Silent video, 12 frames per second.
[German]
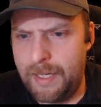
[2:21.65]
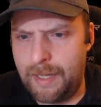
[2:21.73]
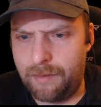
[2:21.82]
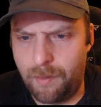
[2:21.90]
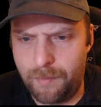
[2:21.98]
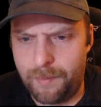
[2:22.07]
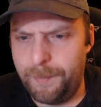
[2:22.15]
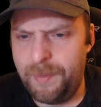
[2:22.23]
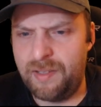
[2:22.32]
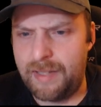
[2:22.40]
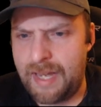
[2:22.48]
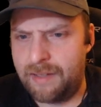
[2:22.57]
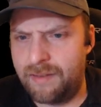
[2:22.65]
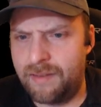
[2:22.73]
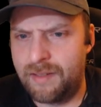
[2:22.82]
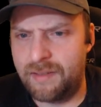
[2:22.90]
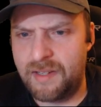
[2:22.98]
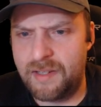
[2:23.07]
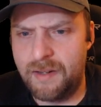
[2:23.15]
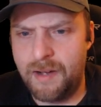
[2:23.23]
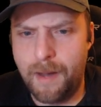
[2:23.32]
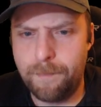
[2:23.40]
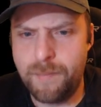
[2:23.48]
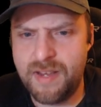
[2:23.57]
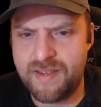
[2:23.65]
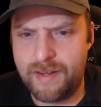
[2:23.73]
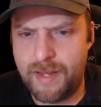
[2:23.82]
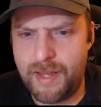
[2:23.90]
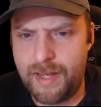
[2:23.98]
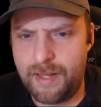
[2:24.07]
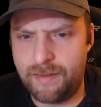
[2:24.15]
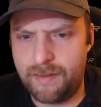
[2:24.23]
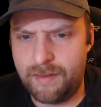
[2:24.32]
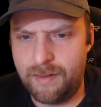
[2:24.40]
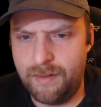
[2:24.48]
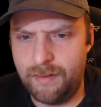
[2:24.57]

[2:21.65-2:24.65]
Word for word: Es kommt ein bisschen ernst hier sein. Bisschen ernst.